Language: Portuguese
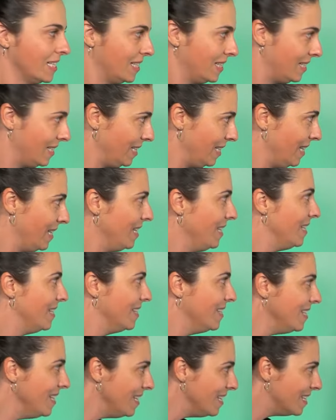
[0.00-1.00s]
Sim,
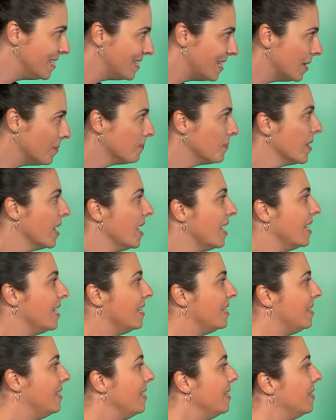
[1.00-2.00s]
existem.
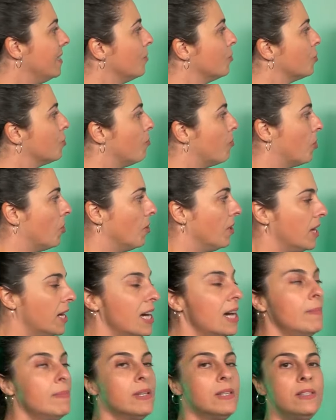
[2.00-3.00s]
Existem os
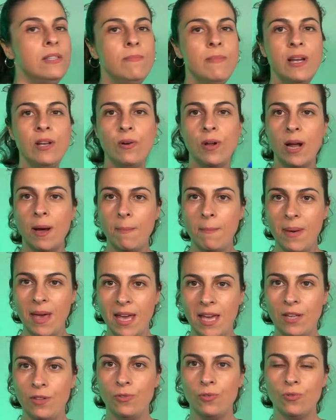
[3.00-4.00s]
programas de
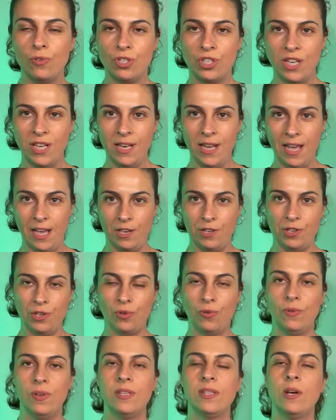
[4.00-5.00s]
melhoramento
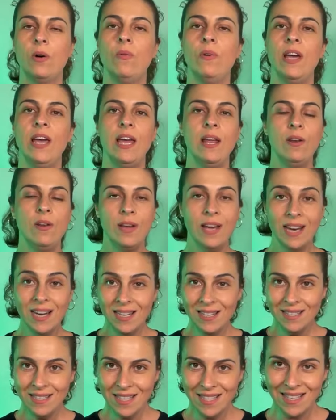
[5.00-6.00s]
genético, que são
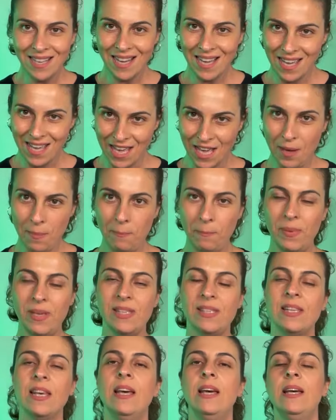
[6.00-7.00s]
grandes
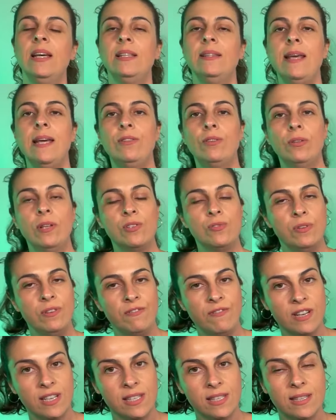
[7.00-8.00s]
equipes dentro das
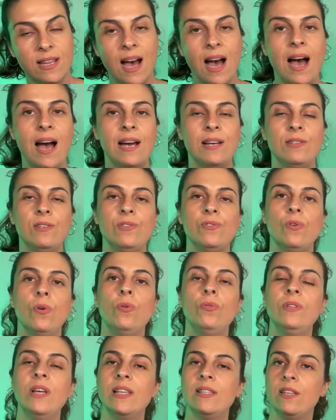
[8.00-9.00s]
universidades
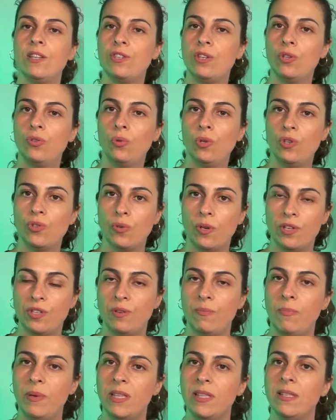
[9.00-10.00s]
ou das instituições
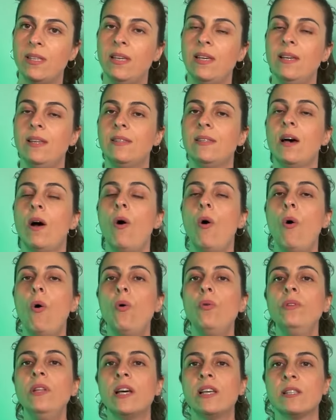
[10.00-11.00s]
de pesquisa
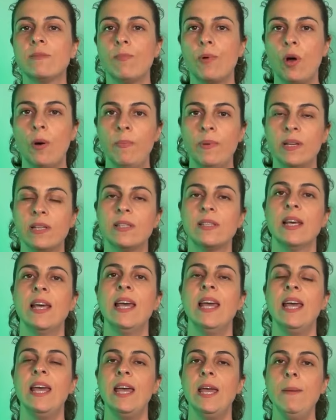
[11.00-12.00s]
ou das próprias
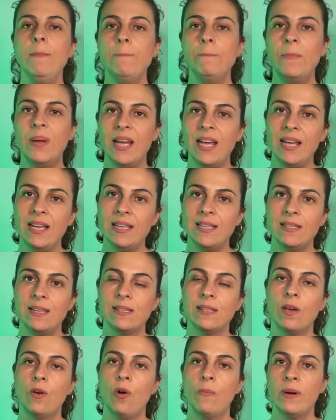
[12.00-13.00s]

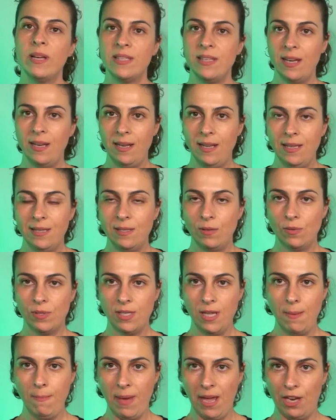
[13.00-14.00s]
empresas que comercializam
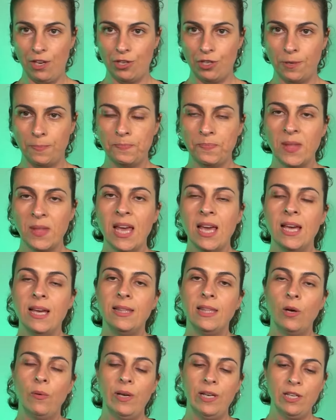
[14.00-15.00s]
semente.
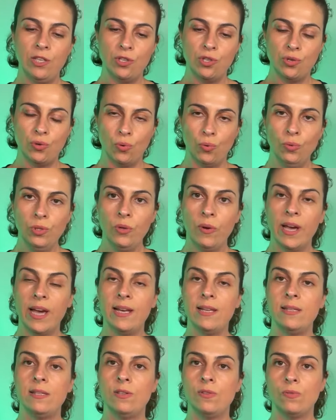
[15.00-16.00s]
Então, eles juntam
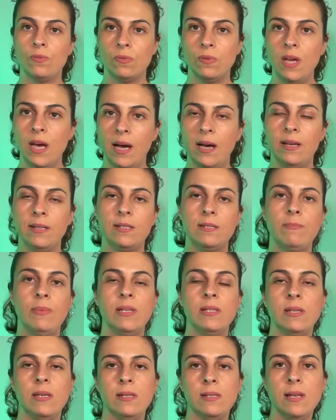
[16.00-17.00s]
aqueles estudantes,
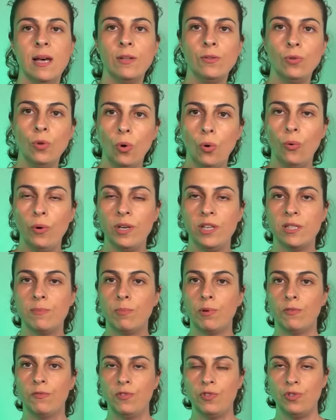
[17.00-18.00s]
pesquisadores,
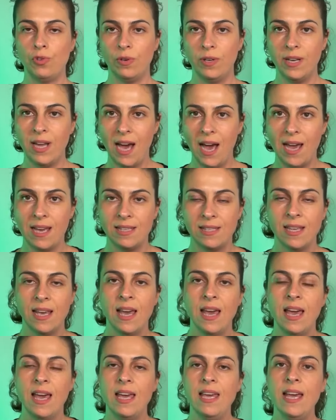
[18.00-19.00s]
profissionais
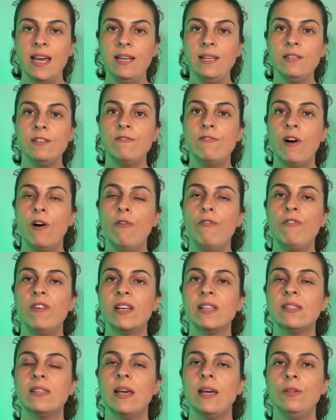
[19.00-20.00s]
e eles vão
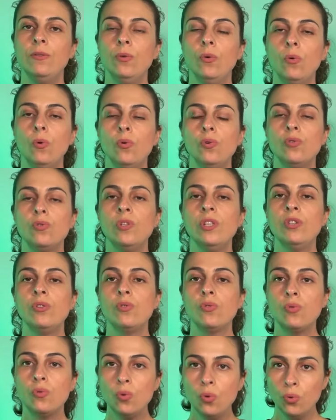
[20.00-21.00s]
fazendo os
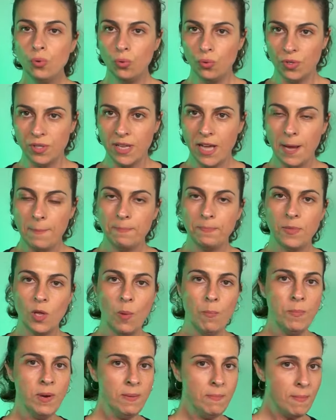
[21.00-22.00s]
estudos, né?
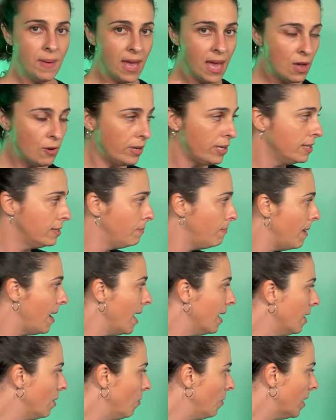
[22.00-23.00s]
Então, primeiro eles
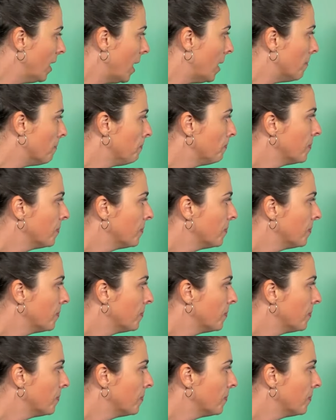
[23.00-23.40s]
pegam o quê?